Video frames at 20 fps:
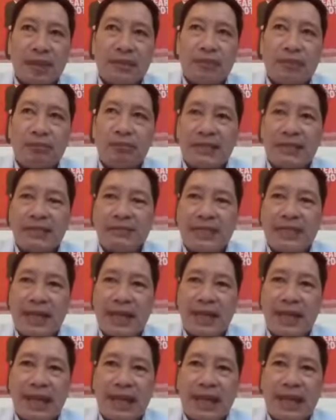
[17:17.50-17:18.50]
chúng ta
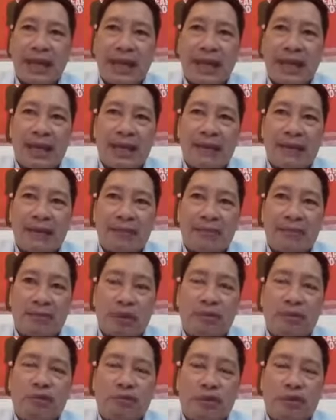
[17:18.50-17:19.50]
sẽ là
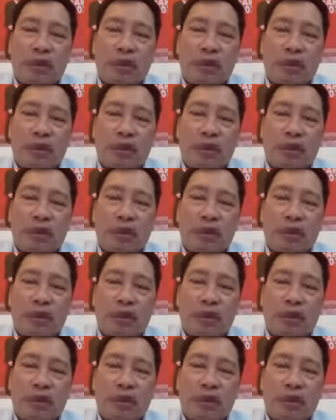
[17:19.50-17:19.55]
mỗi một